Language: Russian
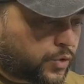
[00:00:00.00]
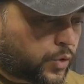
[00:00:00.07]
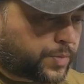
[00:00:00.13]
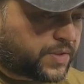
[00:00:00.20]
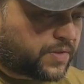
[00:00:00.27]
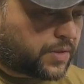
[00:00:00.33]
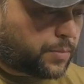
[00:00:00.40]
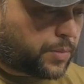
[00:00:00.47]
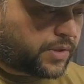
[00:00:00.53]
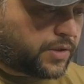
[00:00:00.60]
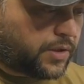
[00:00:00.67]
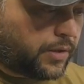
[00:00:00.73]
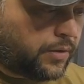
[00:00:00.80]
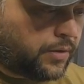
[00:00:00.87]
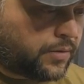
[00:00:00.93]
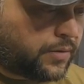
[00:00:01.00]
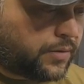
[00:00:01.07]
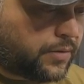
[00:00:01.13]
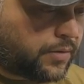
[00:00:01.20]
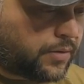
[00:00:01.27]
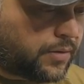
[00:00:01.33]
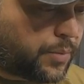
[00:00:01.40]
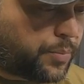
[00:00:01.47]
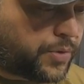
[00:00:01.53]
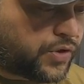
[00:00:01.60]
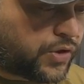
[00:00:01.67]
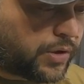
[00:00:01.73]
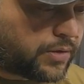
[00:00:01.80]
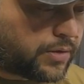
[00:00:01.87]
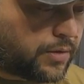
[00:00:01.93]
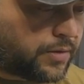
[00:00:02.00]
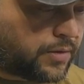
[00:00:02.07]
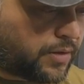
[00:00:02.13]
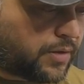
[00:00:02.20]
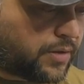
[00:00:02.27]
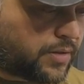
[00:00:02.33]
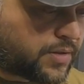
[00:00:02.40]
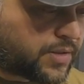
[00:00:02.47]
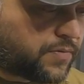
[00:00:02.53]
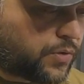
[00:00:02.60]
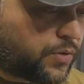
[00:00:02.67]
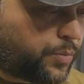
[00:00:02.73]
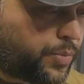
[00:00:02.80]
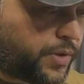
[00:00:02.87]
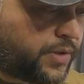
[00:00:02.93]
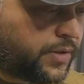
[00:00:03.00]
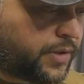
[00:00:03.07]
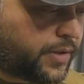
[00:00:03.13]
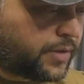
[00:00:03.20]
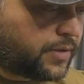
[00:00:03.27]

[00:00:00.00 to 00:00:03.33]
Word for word: собственно, модель, напечатал на своем принтере